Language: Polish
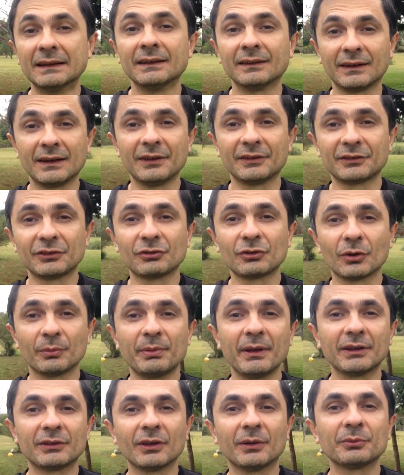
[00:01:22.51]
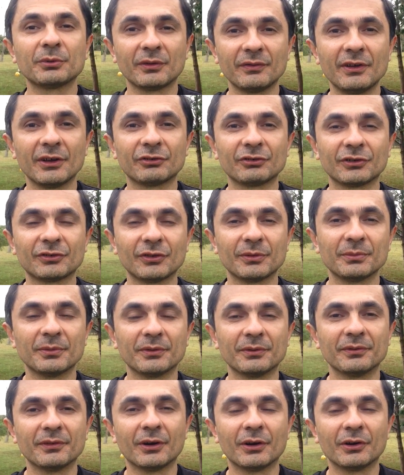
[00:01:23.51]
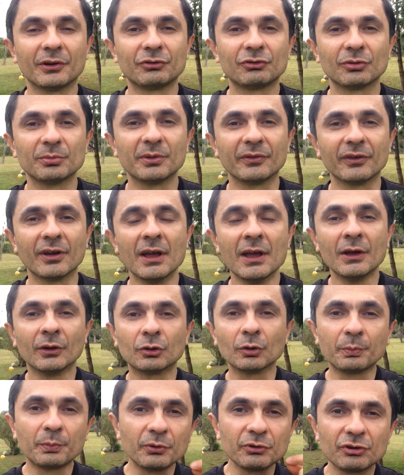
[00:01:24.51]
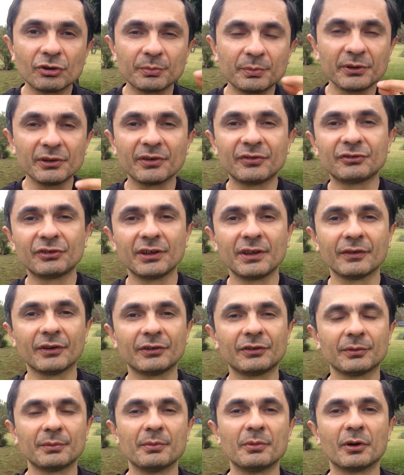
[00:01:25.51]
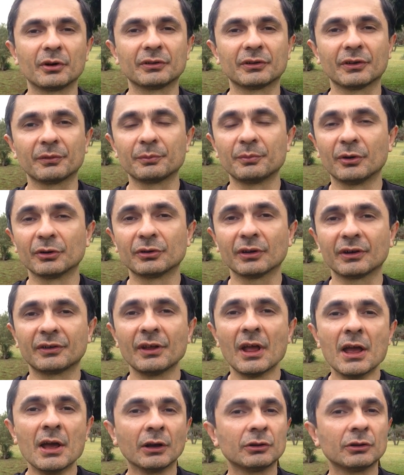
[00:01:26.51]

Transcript: Jeżeli jesteś kobietą, to wiesz o, co o czym mówię. To pójdziesz, będziesz szczekiwać sobie botak.